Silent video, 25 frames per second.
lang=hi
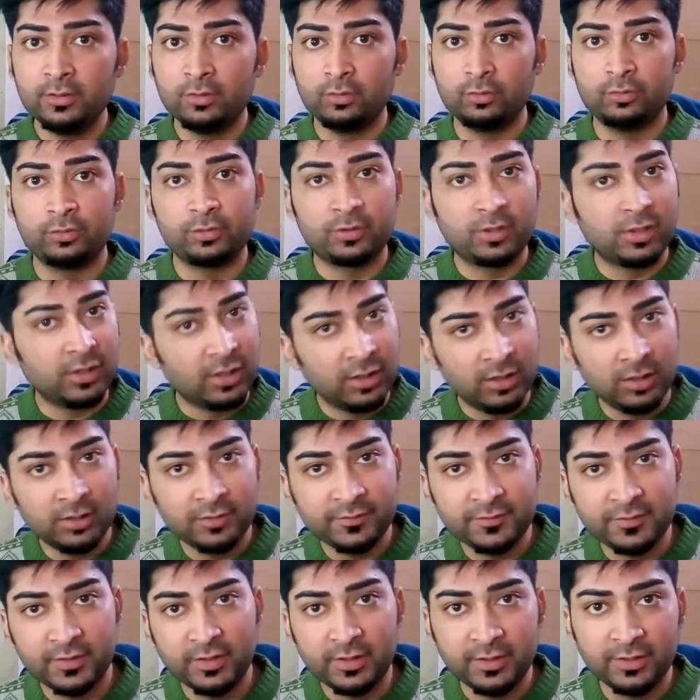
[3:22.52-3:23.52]
और कहाँ
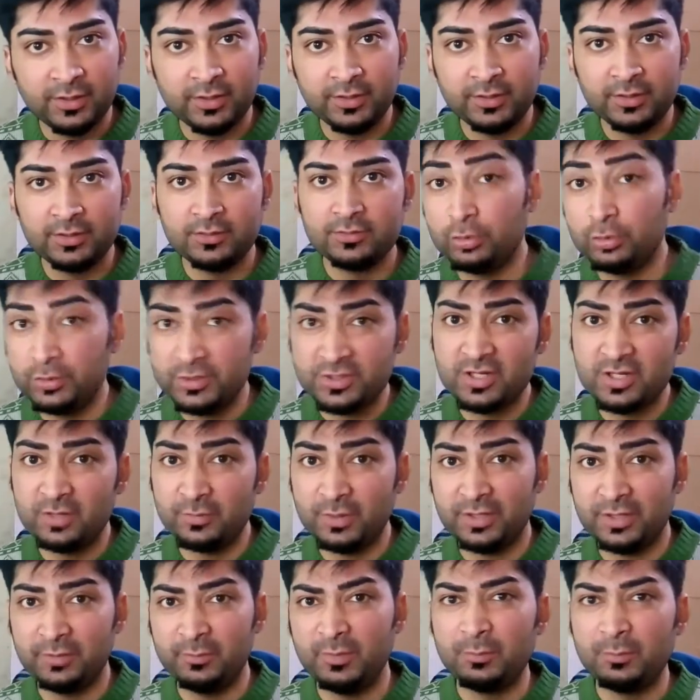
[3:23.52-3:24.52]
से आया है तो इसके
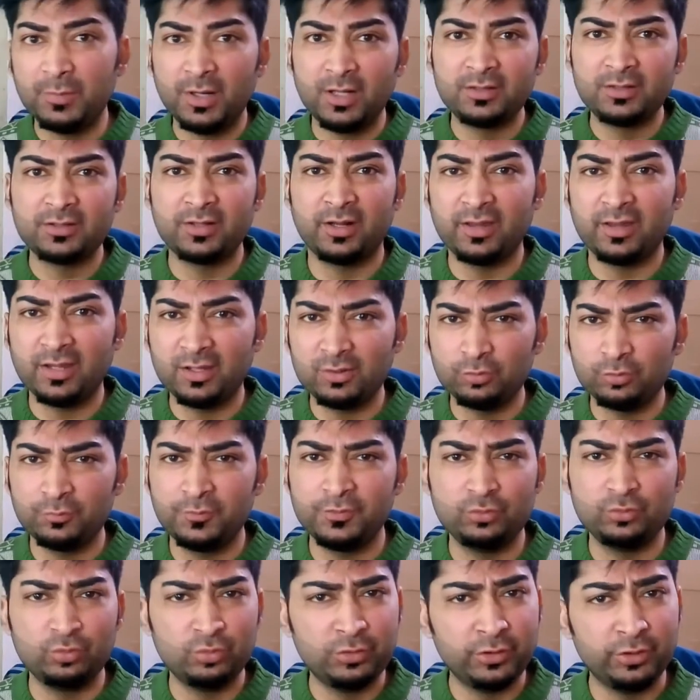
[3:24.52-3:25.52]
बारे में बात करना तो
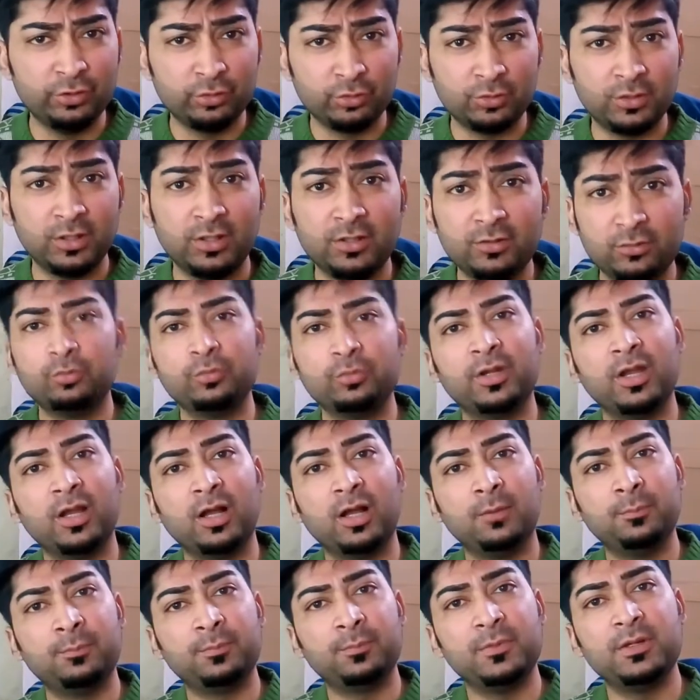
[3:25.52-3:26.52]
फजूल ही होगा क्योंकि
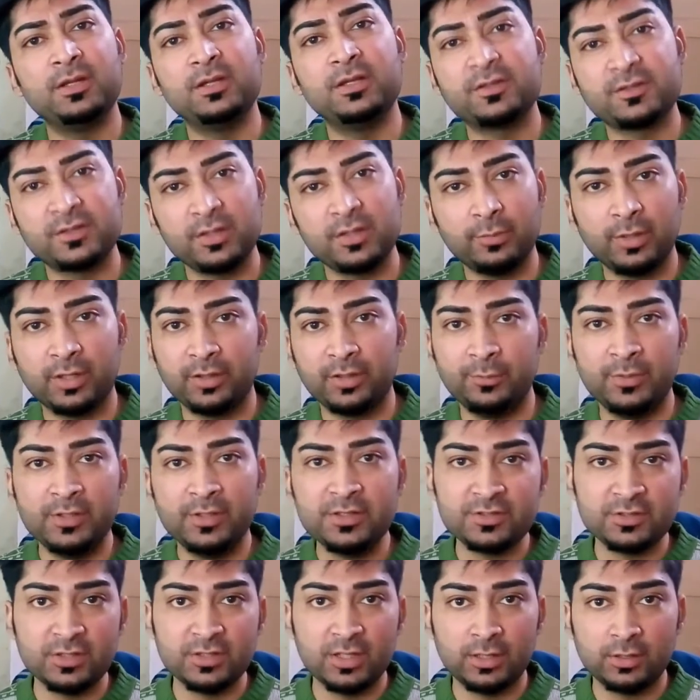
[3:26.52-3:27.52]
आप इसके बारे
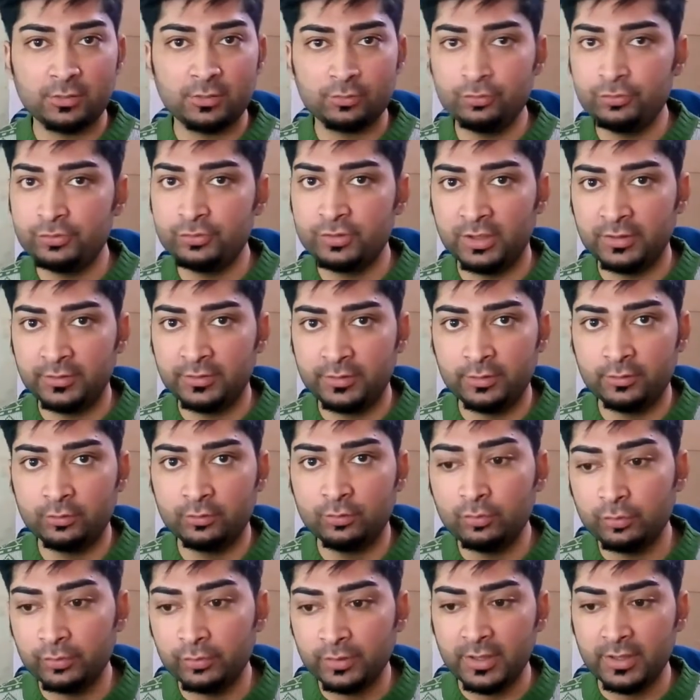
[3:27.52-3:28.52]
में सारा कुछ जानते
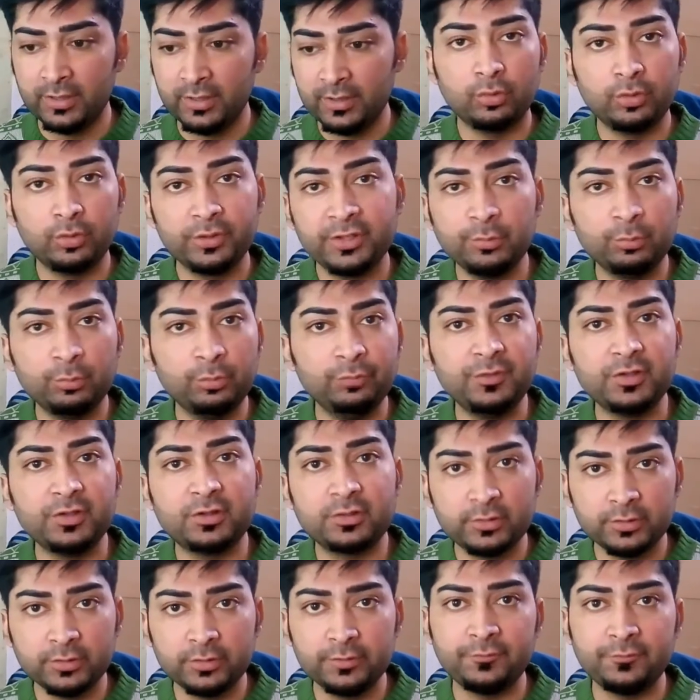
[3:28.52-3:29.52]
होंगे और ये मूवी
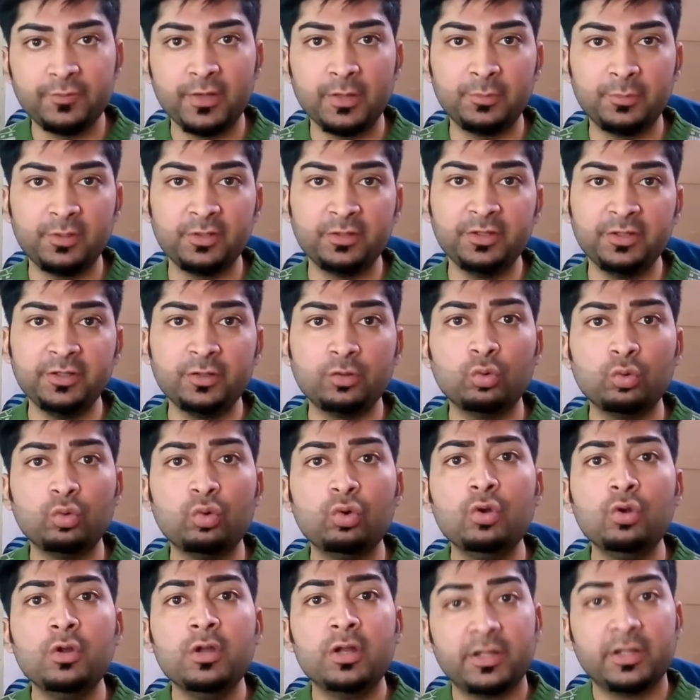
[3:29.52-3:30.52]
थर्ड फेबररी को
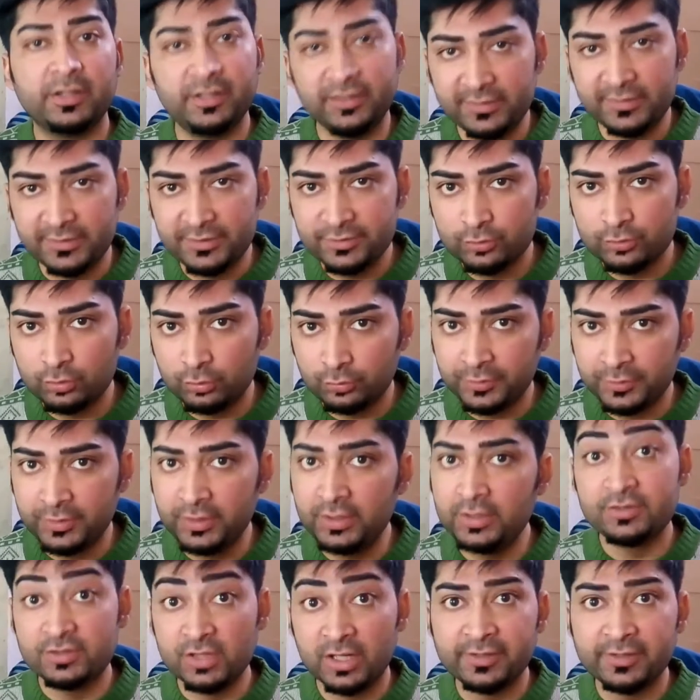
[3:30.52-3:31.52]
रिलीज
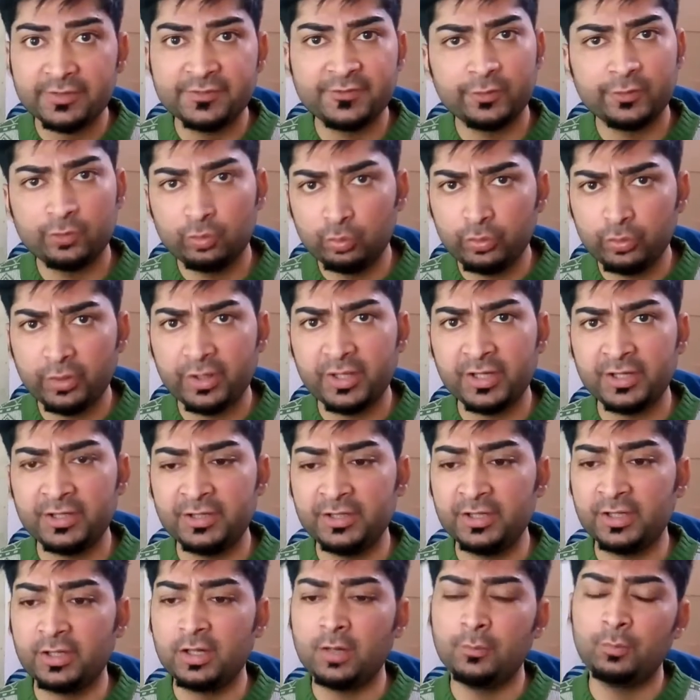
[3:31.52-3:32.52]
होगी जाके जरूर
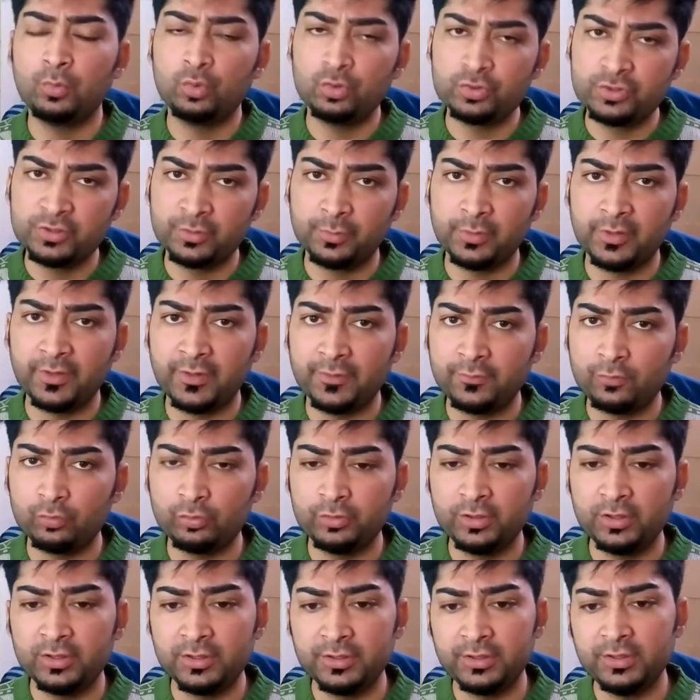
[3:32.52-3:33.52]
देखिएगा बहुत जबरदस्त
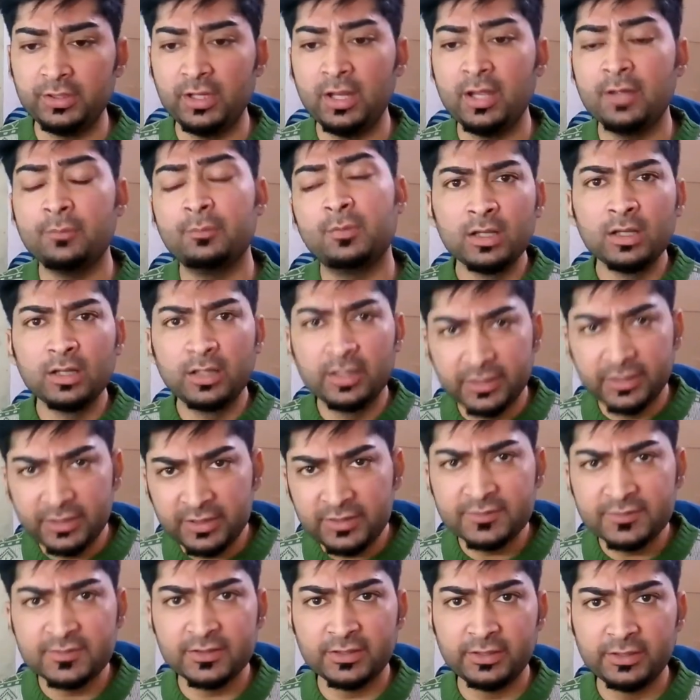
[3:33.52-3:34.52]
होने लगी है
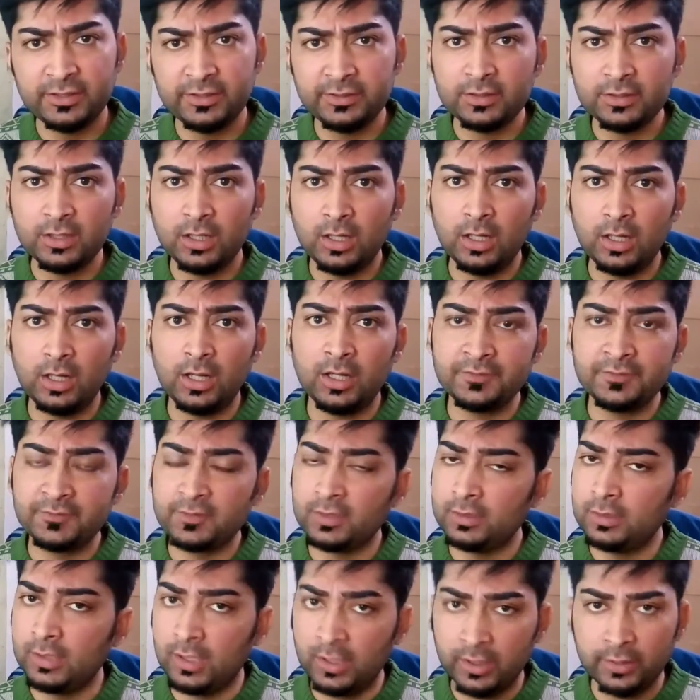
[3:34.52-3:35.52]
ग्रीन स्क्रीन का
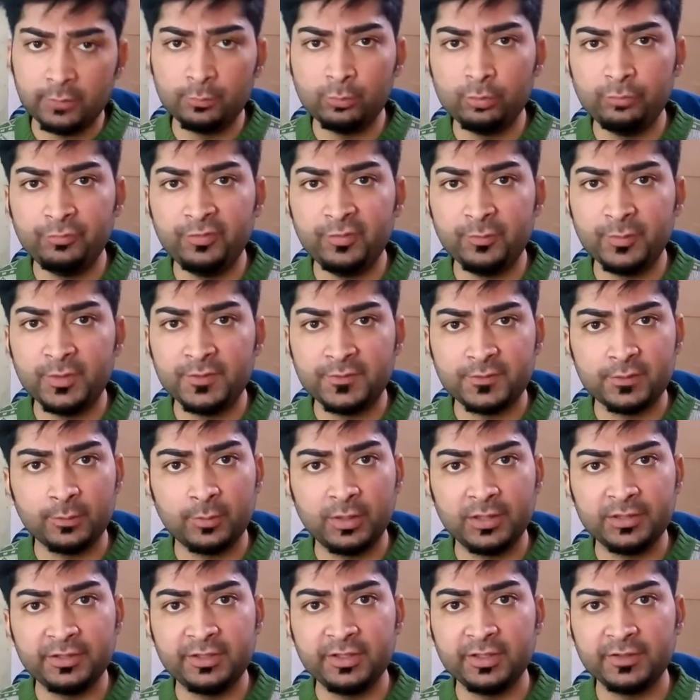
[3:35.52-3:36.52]
आजकल हर मूवी में
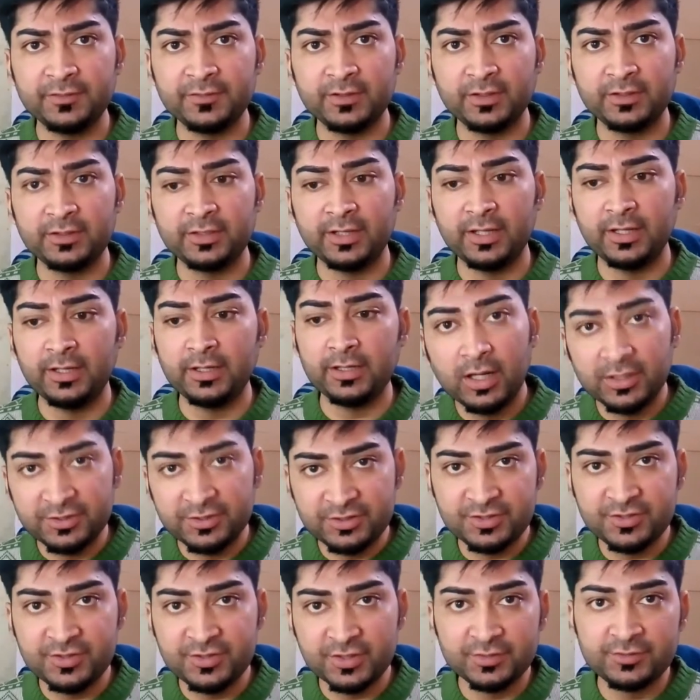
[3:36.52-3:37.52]
इस्तेमाल किया जाता है
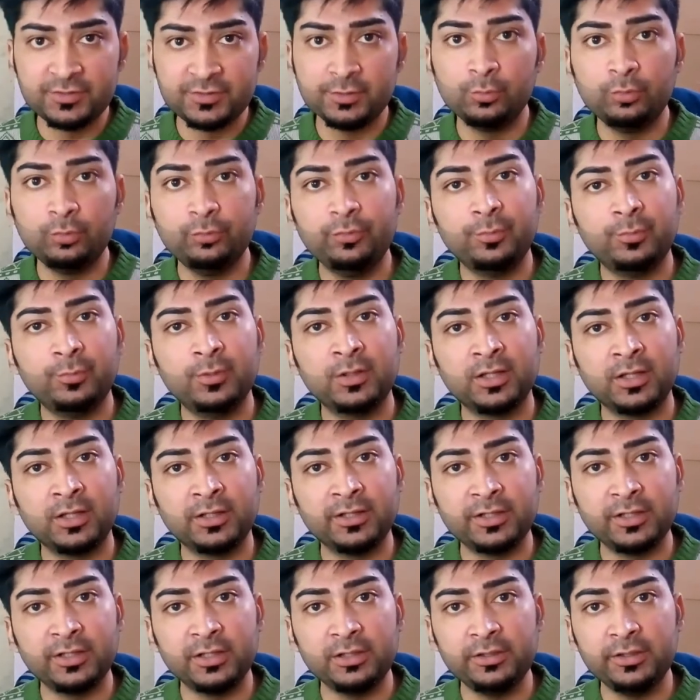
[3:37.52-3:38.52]
अच्छी से अच्छी मूवी
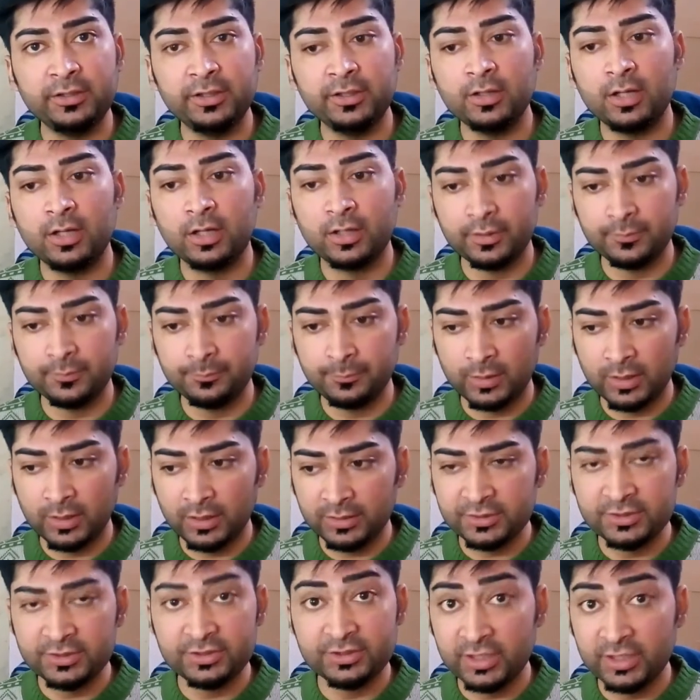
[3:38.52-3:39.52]
बनाने के लिए अगर
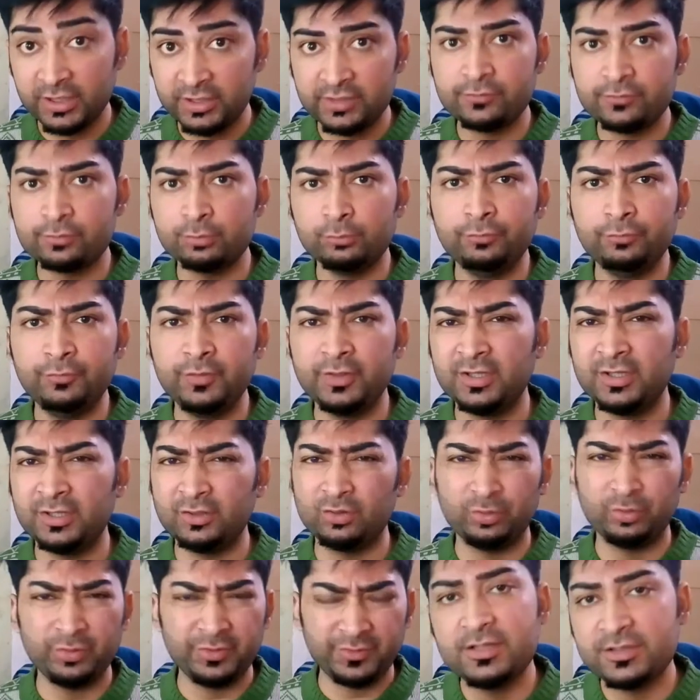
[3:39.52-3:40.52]
बात की जाए इस मूवी की
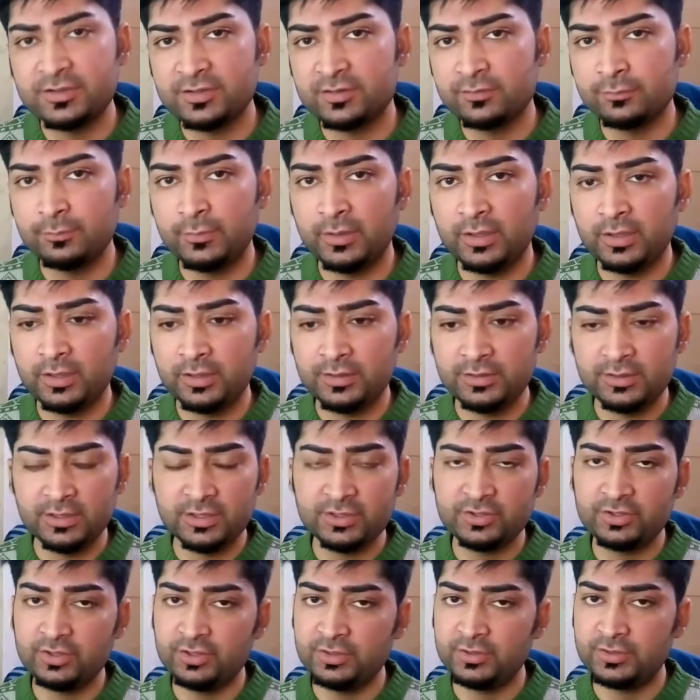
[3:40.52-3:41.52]
तो इसमें
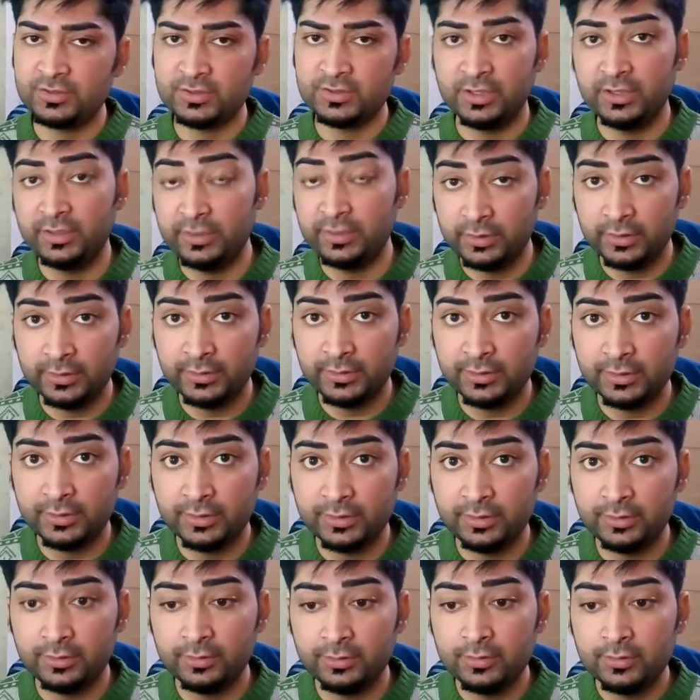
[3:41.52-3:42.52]
ये चीज सही नहीं
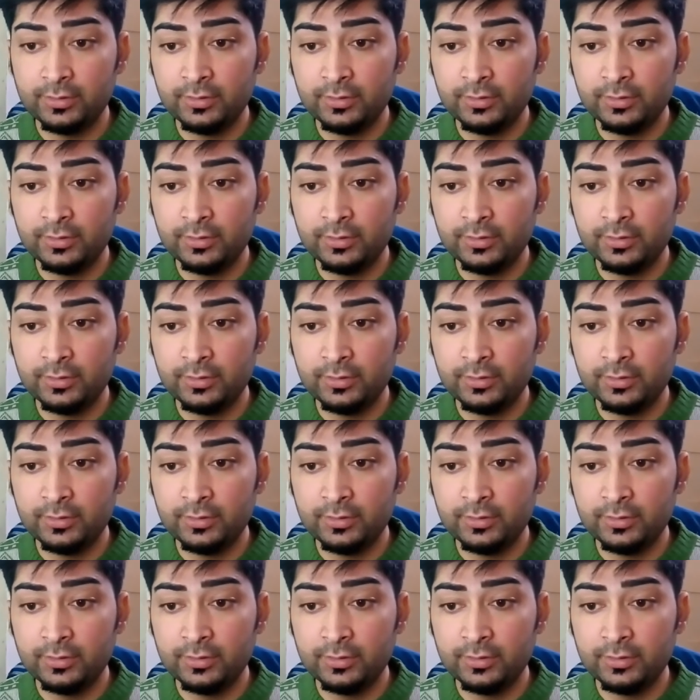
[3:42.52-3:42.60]
लगी